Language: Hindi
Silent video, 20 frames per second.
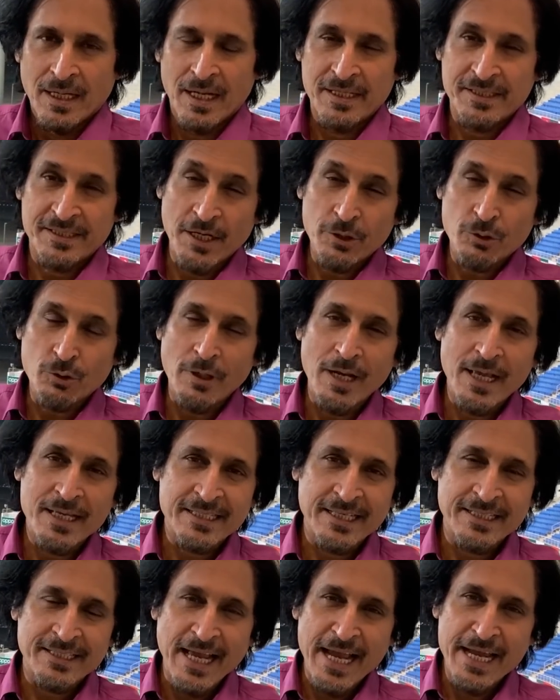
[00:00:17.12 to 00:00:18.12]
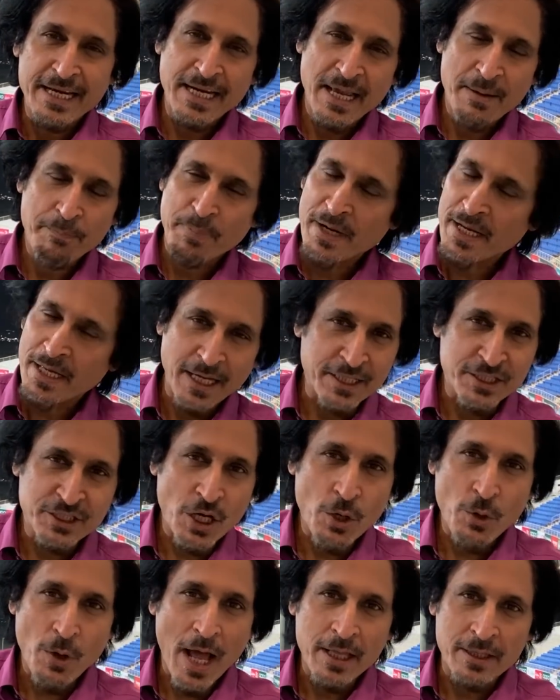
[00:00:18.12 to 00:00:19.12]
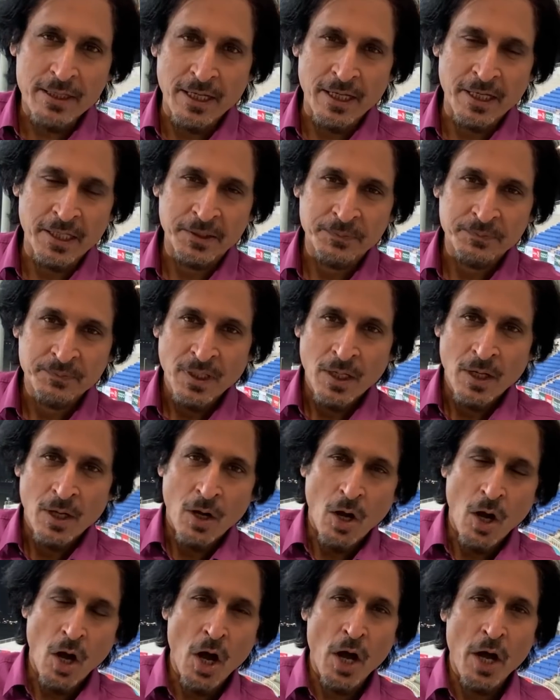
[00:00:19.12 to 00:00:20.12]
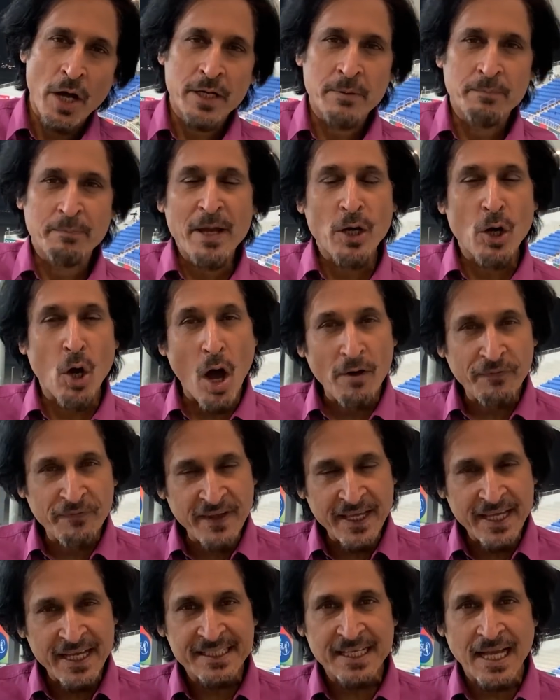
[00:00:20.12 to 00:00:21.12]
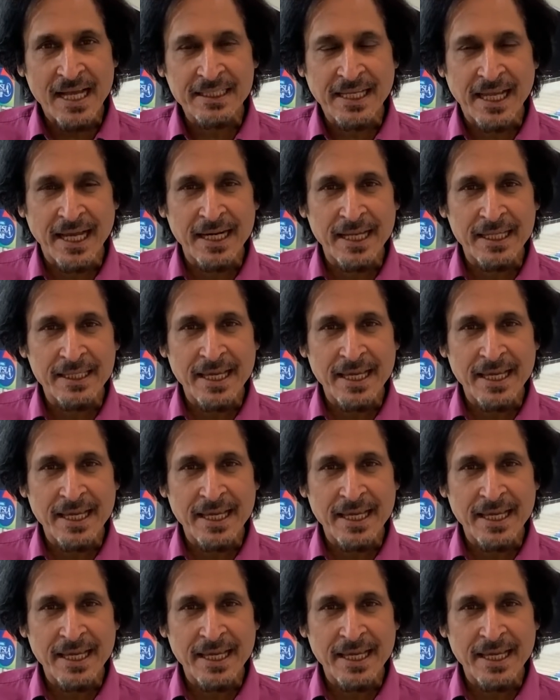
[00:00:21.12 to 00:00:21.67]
हज़रतुल्ला जजाई ने पड़खच्चे उड़ा दिए और बेखौफी के साथ खेले